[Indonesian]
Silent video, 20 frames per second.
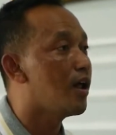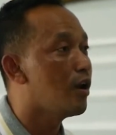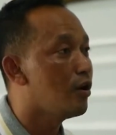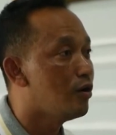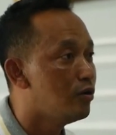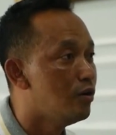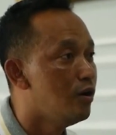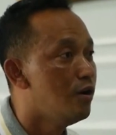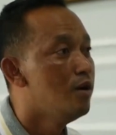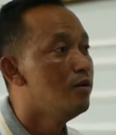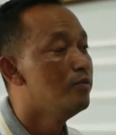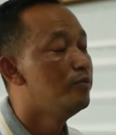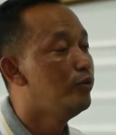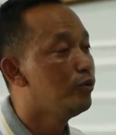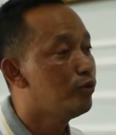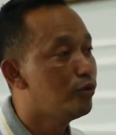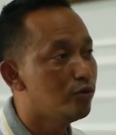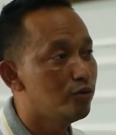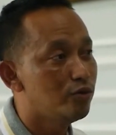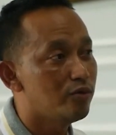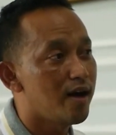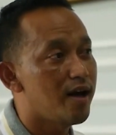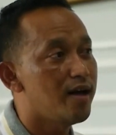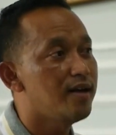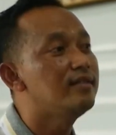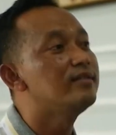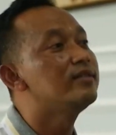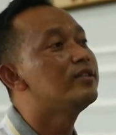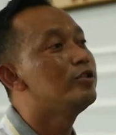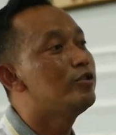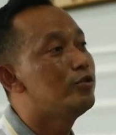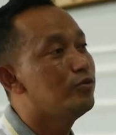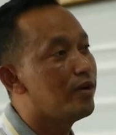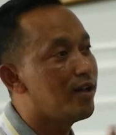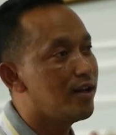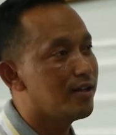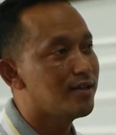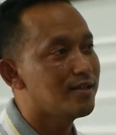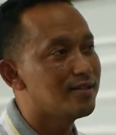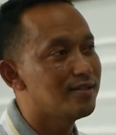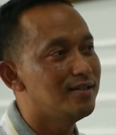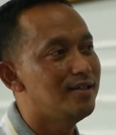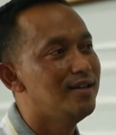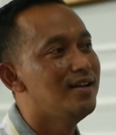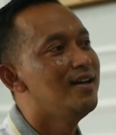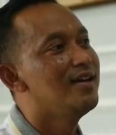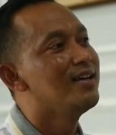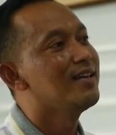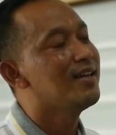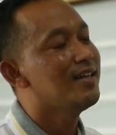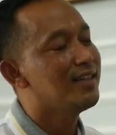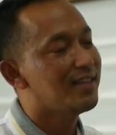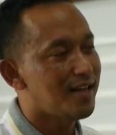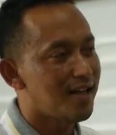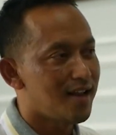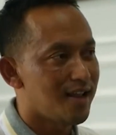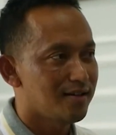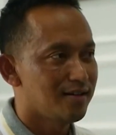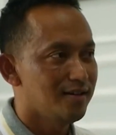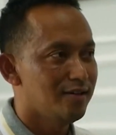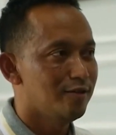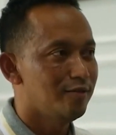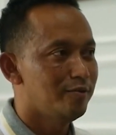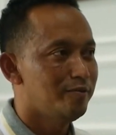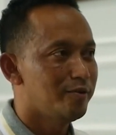Kalau butuh uang dijual ke kita lagi